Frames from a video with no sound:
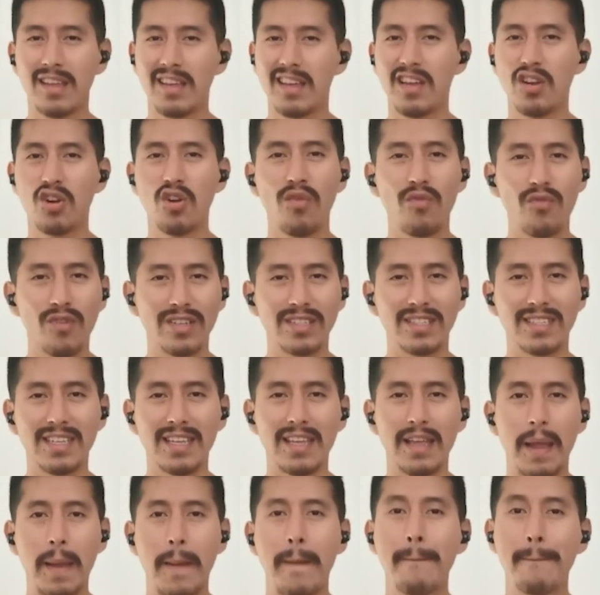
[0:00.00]
y no fue
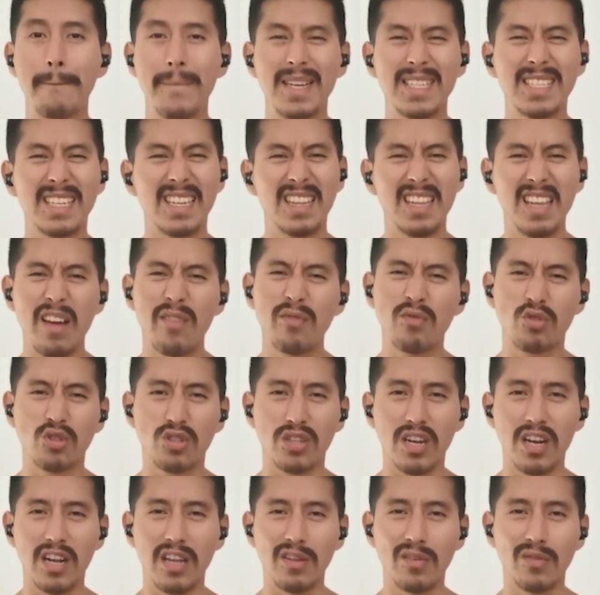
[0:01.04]
así, me sentía
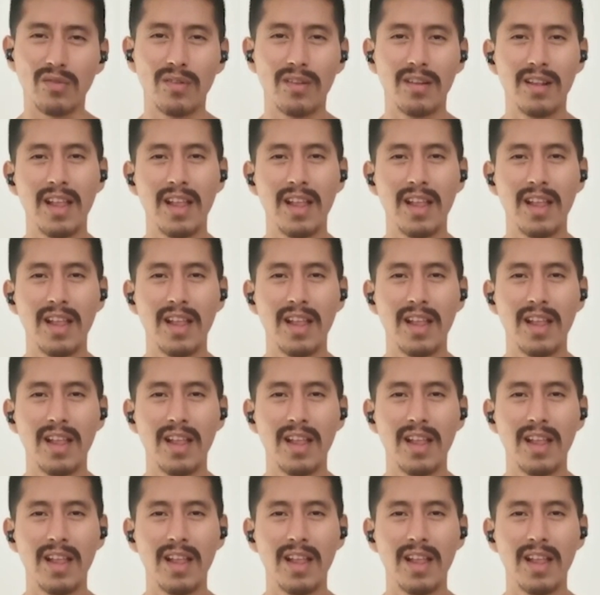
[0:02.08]
frustrado